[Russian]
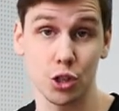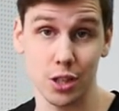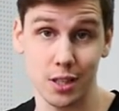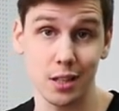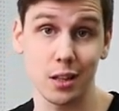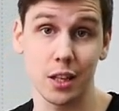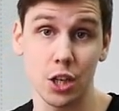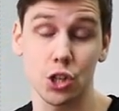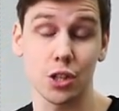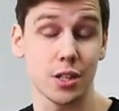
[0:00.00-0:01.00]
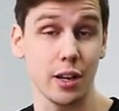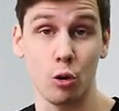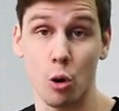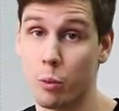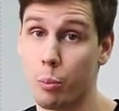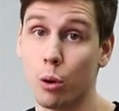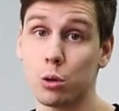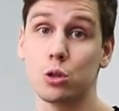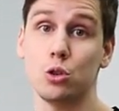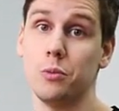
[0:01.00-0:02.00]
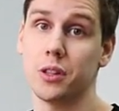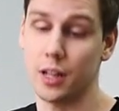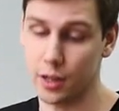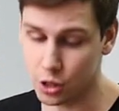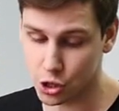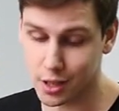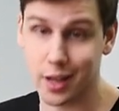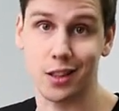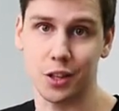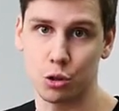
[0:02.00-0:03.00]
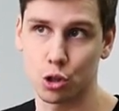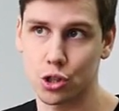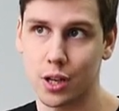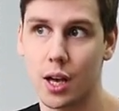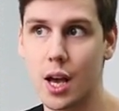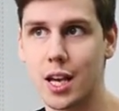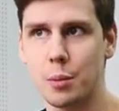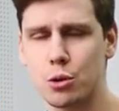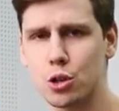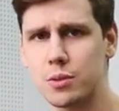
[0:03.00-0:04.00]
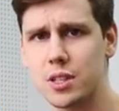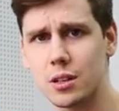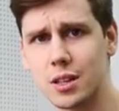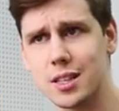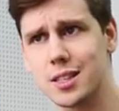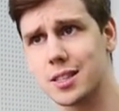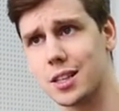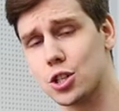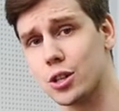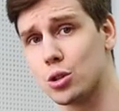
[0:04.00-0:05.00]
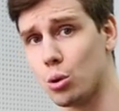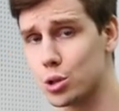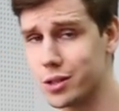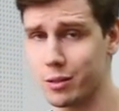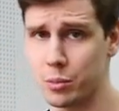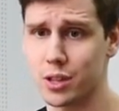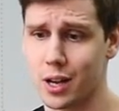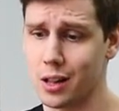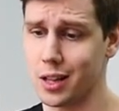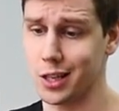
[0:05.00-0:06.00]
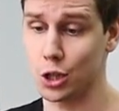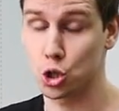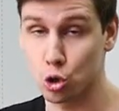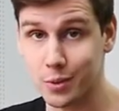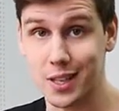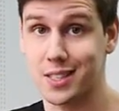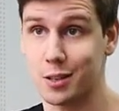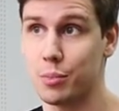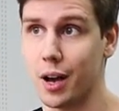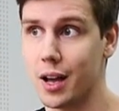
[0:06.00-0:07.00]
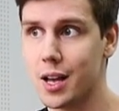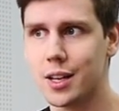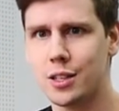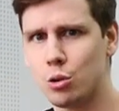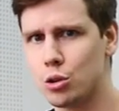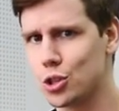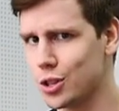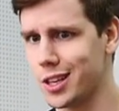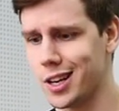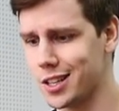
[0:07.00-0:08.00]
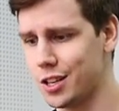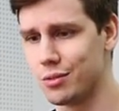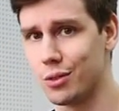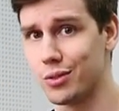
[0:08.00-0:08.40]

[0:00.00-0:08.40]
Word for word: шасси логично целиком и полностью металлическая, надежная и причем сделана из достаточно толстого металла и шум из себя не очень-то и активно